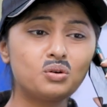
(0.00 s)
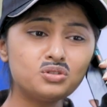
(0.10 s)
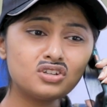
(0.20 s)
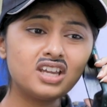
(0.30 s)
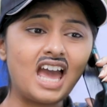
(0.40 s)

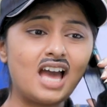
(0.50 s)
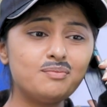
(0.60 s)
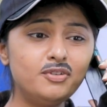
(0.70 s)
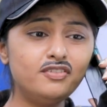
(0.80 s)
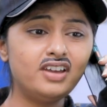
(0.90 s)
కొంచెం
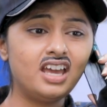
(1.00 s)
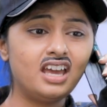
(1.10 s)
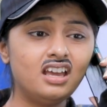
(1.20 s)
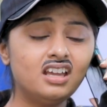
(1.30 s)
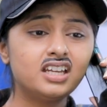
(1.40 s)
గ్యాప్ ఇవ్వే
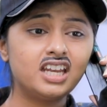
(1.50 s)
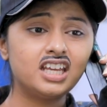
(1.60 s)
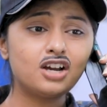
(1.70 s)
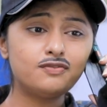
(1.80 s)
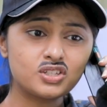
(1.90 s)

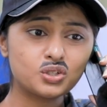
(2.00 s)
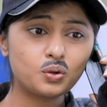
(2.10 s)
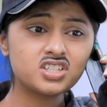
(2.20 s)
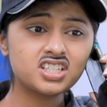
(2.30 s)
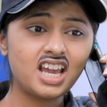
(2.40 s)
ఇంకా ఫస్ట్
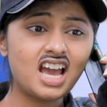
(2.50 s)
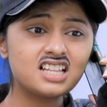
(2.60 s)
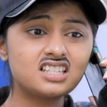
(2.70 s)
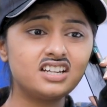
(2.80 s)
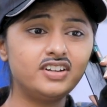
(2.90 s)
క్వశ్చన్కి
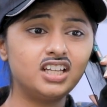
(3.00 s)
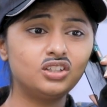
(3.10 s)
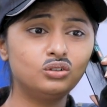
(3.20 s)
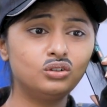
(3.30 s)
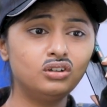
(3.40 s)
ఆన్సర్ ఇవ్వలేదు